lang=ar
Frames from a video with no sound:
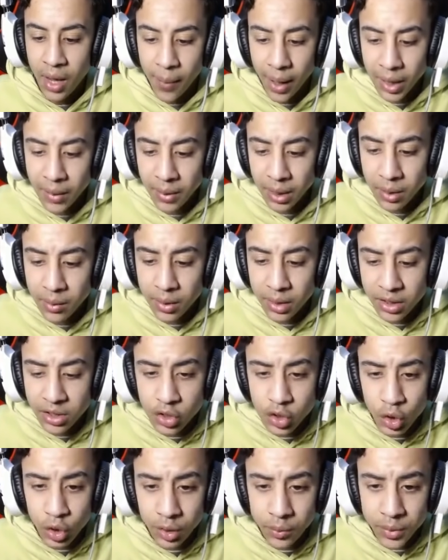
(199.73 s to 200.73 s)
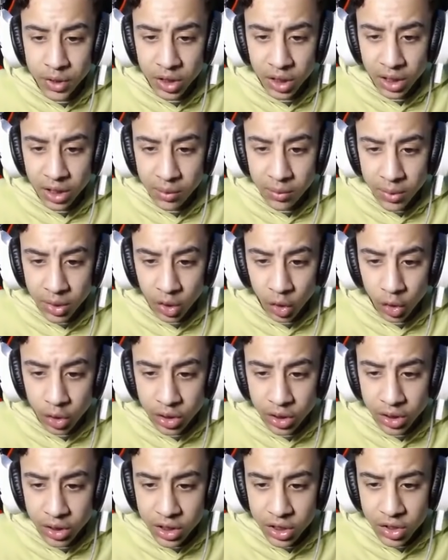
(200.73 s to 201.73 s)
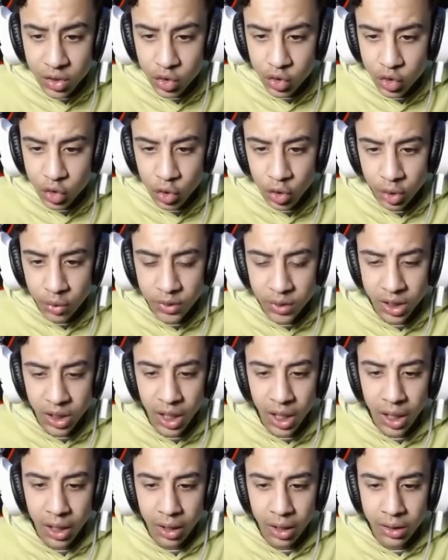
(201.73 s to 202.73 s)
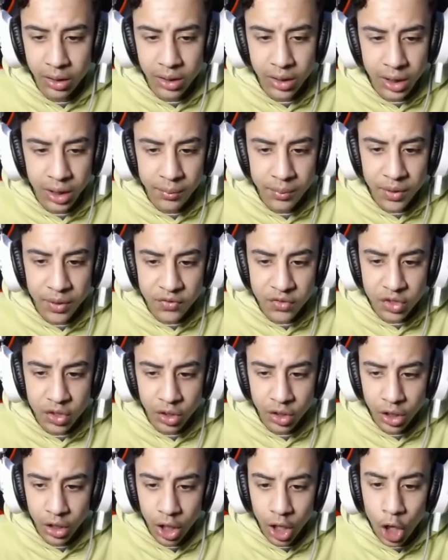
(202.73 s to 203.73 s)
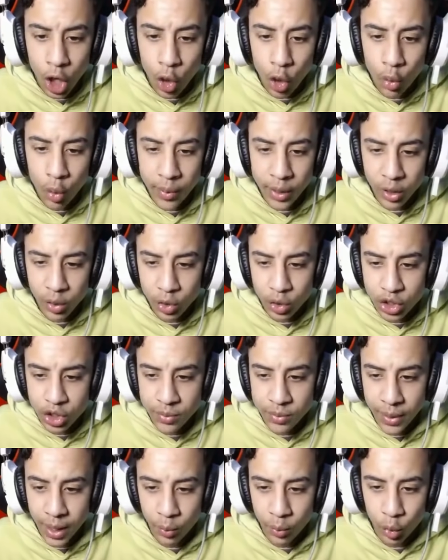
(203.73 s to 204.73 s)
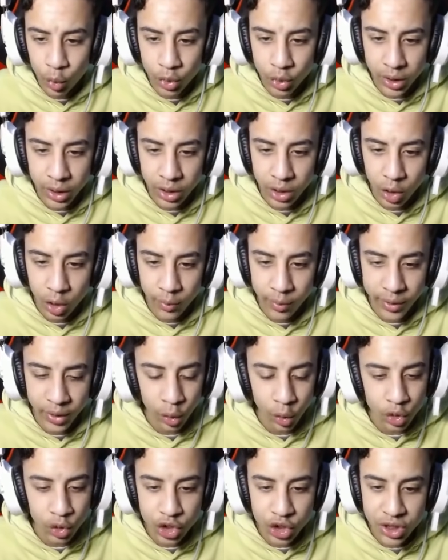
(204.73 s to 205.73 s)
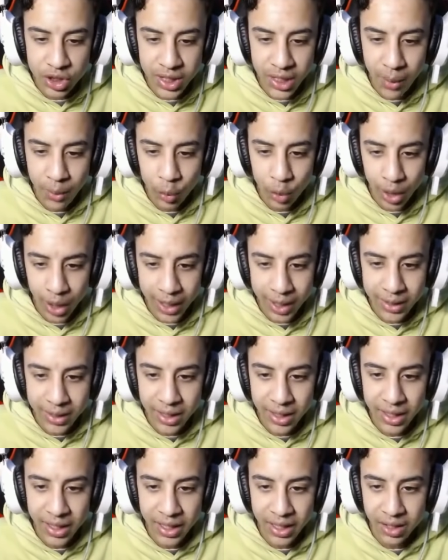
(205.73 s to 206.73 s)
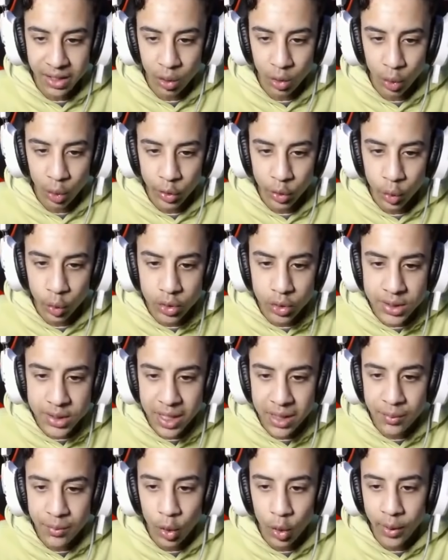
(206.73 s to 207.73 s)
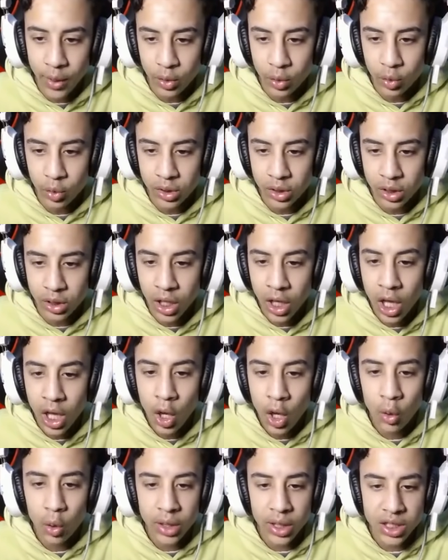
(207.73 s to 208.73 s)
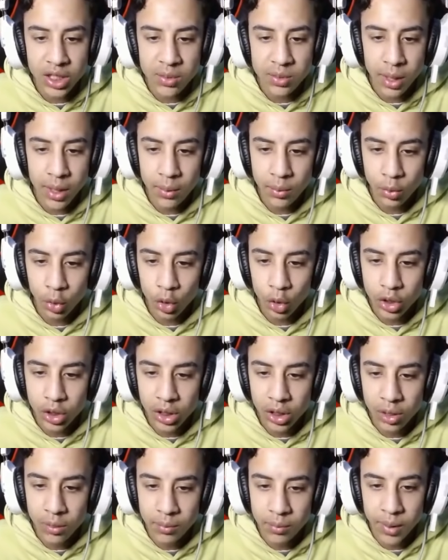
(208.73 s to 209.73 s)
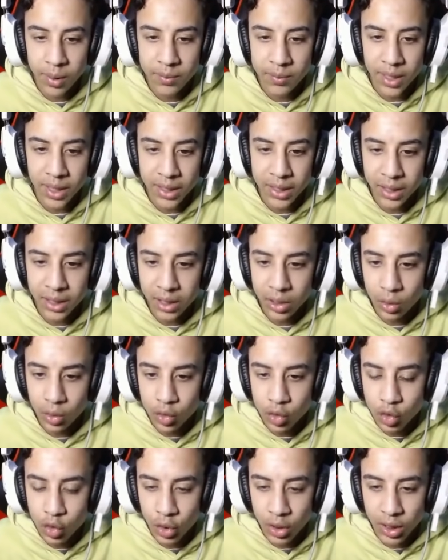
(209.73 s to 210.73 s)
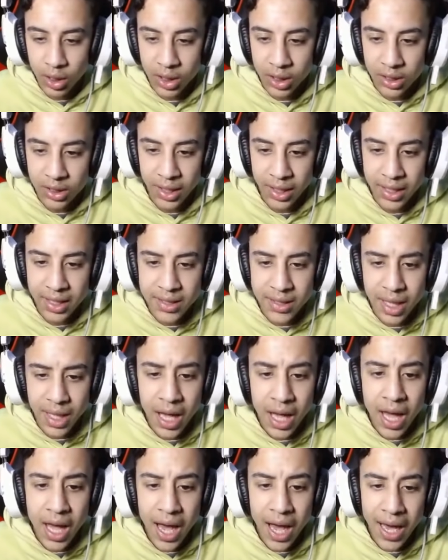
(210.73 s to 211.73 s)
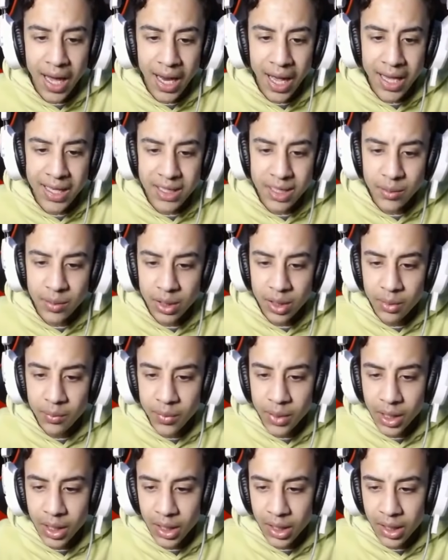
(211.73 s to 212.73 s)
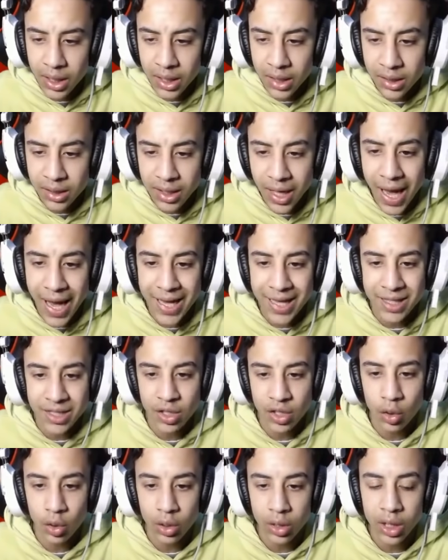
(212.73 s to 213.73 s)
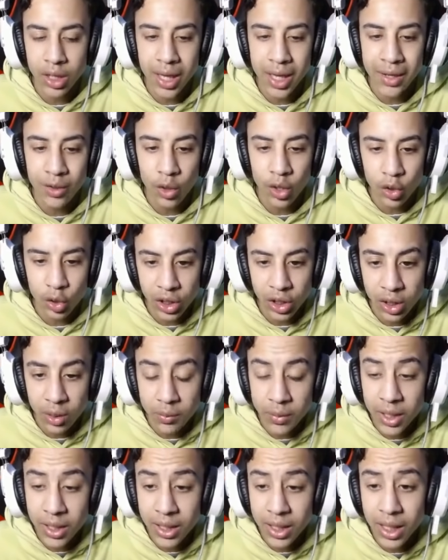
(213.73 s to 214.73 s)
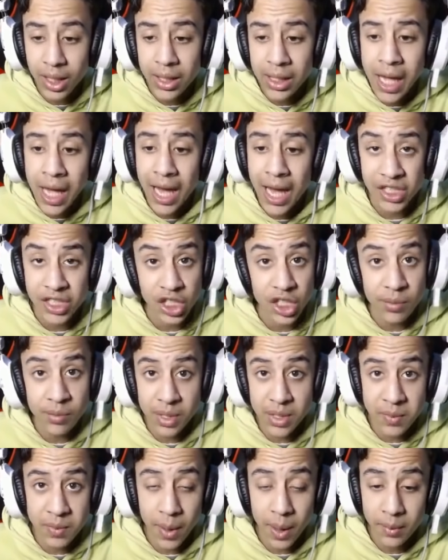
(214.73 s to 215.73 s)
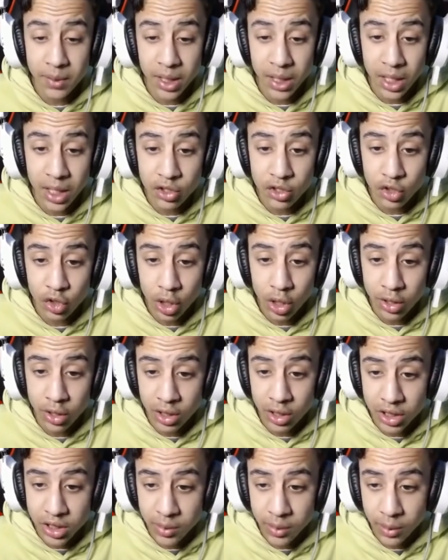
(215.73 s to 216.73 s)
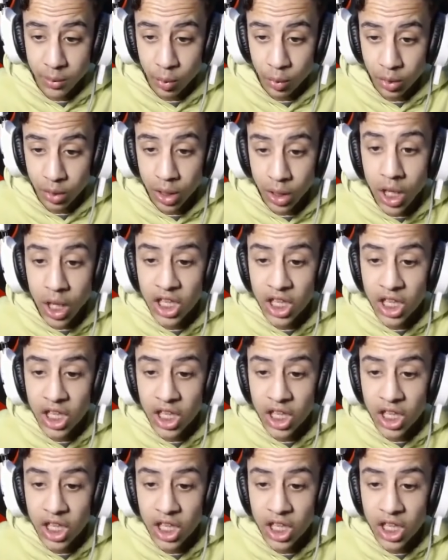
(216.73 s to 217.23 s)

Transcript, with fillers: بعد ما تجيب الريد ستون ريبيتر هتبدا تحط ريد ستون ريبيتر على الارض كده بنفس الطريقه وما يكونش معمول يعني اللي هو ما يكونش سحبه لحد الاخر هو يكون زي ما هو محطوط كده اوكي يا شباب تحط الكميه بتاعتك هنا الاسطوريه اللي انت عايزها على حسب الكميه اللي انت عايزها اوكي انا واخد الكميه ديت عشان المسبح بتاعي صغير شباب اوكي